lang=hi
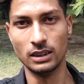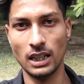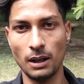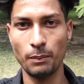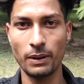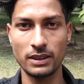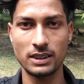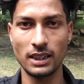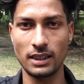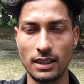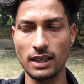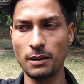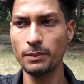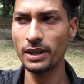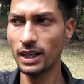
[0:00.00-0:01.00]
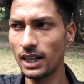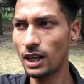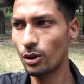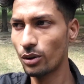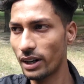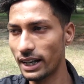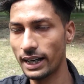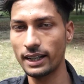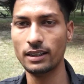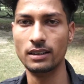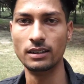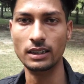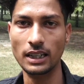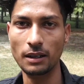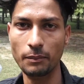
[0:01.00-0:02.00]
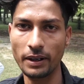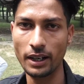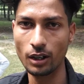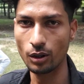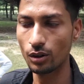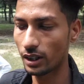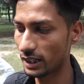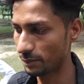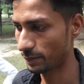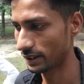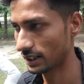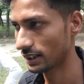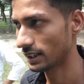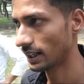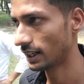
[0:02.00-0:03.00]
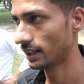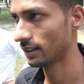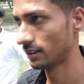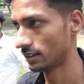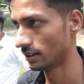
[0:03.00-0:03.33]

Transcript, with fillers: यहाँ पर सट्टा भी अलाउड है ये मेरे को नहीं पता था